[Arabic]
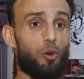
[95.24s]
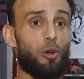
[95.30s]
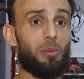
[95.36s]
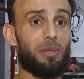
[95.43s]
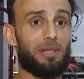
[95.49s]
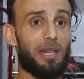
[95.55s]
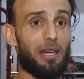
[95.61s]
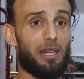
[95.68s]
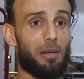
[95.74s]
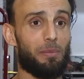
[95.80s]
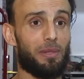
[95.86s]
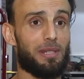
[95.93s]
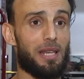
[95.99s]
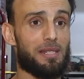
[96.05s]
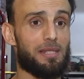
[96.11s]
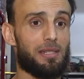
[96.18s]
قمت انا
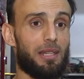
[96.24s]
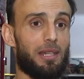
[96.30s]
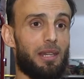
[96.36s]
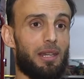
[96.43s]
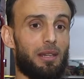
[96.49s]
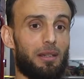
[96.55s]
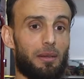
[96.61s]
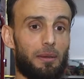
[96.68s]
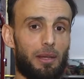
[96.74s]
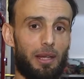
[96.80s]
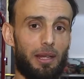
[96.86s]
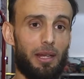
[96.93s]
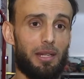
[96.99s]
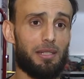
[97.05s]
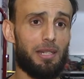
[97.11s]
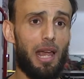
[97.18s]
بتصنيع
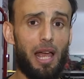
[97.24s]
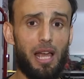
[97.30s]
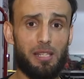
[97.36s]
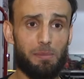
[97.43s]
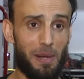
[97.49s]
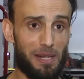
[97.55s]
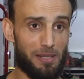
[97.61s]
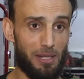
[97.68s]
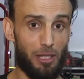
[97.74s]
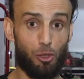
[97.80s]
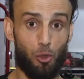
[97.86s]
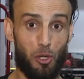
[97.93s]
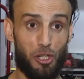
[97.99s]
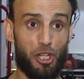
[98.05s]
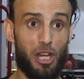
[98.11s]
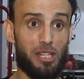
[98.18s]
آه، جهاز بسيط
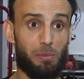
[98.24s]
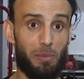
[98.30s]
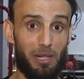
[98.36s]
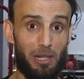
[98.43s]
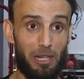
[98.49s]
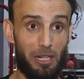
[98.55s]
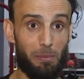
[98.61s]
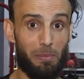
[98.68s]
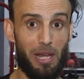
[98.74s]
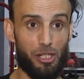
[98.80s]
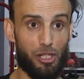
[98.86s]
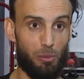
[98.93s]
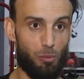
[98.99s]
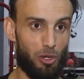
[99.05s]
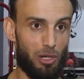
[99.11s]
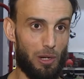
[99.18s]
هو جهاز من القماش
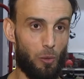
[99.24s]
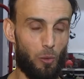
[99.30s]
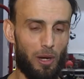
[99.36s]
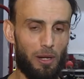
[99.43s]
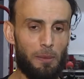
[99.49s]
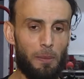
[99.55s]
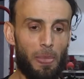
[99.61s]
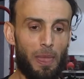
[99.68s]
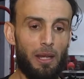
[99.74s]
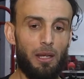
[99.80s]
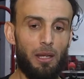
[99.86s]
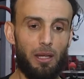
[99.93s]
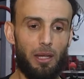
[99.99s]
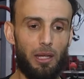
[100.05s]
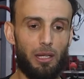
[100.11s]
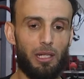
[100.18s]
المقوى آه،
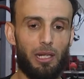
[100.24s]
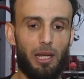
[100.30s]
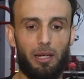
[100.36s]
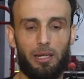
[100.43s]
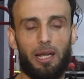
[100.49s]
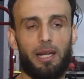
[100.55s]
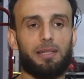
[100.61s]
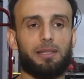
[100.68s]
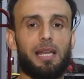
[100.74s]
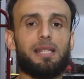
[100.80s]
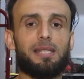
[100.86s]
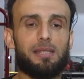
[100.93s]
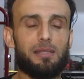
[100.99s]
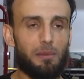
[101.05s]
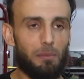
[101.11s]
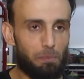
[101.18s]

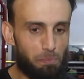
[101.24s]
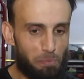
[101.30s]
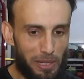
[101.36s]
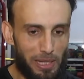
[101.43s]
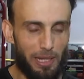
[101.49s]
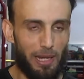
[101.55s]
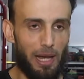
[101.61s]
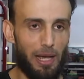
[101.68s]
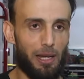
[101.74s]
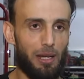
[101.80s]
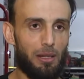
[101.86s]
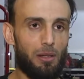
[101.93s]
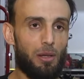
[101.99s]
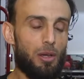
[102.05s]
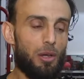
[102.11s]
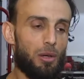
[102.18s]
يختص بي
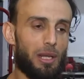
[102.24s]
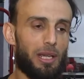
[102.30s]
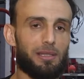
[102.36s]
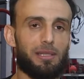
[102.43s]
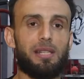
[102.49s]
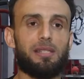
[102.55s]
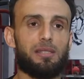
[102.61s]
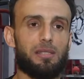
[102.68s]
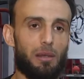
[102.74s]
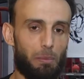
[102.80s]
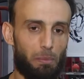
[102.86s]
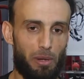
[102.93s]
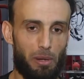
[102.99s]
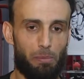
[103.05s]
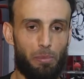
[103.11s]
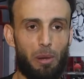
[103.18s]
انا يختص
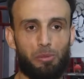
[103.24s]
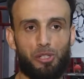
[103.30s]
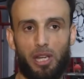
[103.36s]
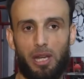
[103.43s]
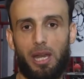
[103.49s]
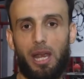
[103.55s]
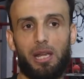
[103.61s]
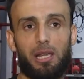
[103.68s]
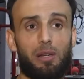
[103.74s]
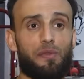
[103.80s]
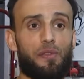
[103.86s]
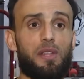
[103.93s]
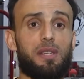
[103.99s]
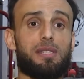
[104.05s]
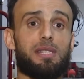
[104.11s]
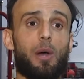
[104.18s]
بشناكل
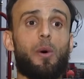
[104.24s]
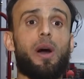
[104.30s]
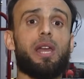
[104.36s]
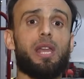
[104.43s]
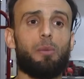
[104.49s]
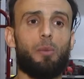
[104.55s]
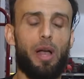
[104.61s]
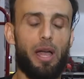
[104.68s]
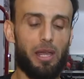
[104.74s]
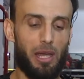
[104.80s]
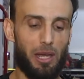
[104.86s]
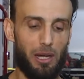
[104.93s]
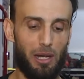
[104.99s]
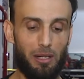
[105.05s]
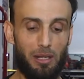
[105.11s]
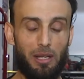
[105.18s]
فيه زوايا
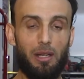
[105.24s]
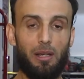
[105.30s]
معينه